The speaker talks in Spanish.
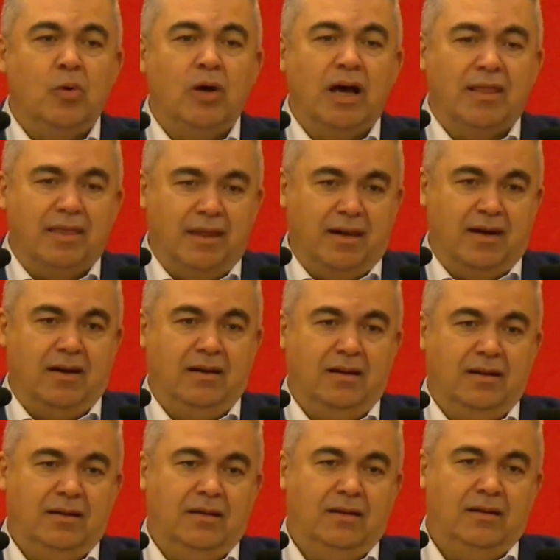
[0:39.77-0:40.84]
buen
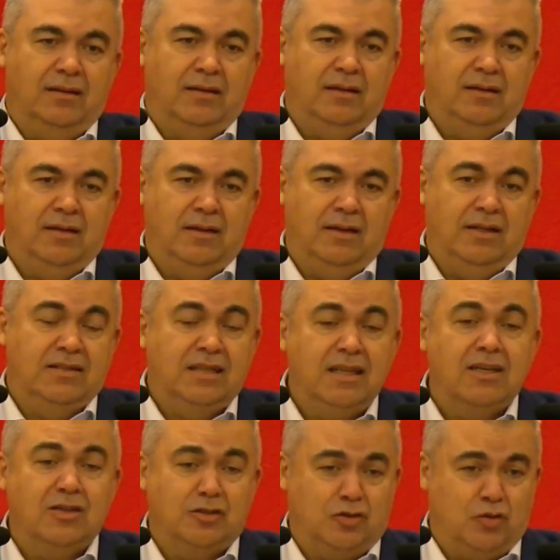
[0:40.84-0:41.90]
hacer, el
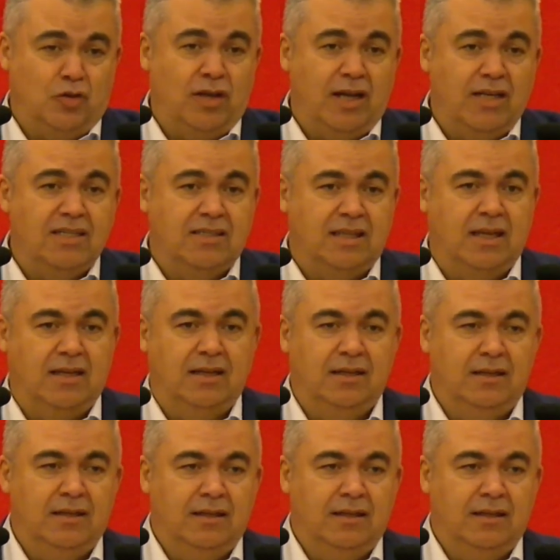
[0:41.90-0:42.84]
ser socialista.